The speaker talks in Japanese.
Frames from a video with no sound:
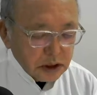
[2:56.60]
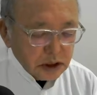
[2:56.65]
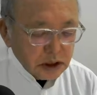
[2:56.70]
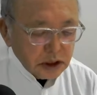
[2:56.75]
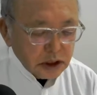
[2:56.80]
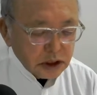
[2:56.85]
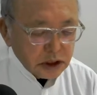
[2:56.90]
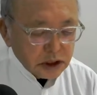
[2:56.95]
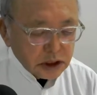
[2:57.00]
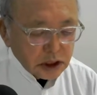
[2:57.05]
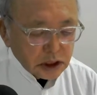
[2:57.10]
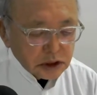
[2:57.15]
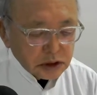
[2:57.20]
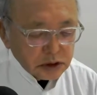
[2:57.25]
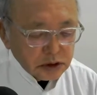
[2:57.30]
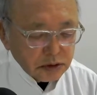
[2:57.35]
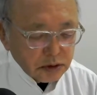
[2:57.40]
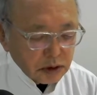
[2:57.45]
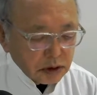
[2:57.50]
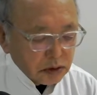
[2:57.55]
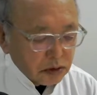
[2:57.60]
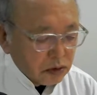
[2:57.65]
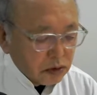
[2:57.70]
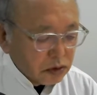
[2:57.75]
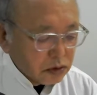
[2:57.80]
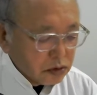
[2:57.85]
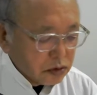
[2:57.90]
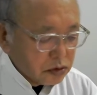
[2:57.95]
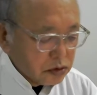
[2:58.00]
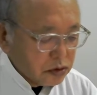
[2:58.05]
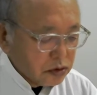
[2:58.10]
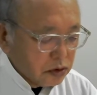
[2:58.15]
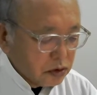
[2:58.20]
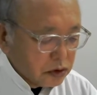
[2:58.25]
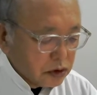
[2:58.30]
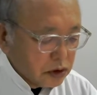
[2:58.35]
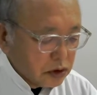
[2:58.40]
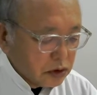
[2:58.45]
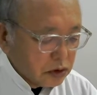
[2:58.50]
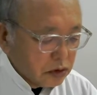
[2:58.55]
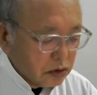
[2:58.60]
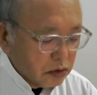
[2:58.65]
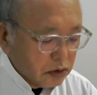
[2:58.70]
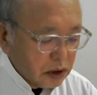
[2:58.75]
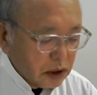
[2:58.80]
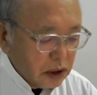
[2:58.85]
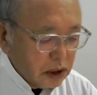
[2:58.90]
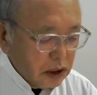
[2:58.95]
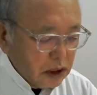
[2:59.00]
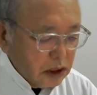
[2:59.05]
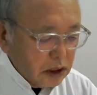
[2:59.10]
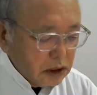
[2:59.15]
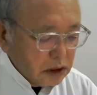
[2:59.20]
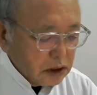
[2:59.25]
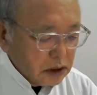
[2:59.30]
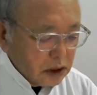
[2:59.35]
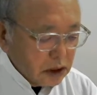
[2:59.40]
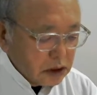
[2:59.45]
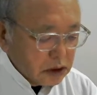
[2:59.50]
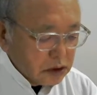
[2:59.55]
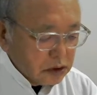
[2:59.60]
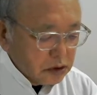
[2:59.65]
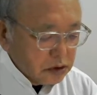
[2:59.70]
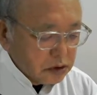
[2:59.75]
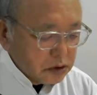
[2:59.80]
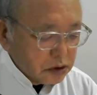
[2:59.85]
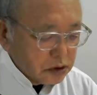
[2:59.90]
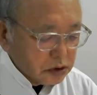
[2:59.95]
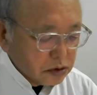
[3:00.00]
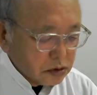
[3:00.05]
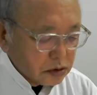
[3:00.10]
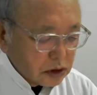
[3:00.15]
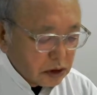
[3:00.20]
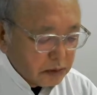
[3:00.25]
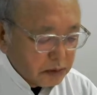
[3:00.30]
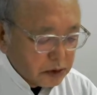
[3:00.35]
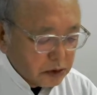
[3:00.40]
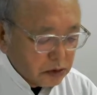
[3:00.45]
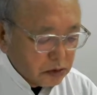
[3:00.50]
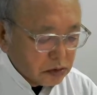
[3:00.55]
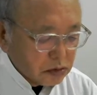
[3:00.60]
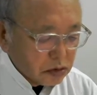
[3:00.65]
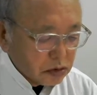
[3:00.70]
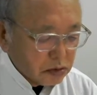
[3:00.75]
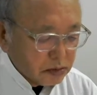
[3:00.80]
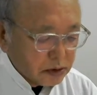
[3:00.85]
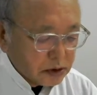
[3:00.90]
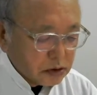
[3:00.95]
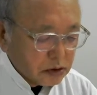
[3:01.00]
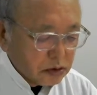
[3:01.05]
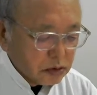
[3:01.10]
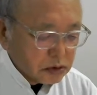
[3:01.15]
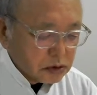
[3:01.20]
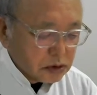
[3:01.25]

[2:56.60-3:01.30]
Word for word: 7月にはここの中央銀行は現金支給のための特別口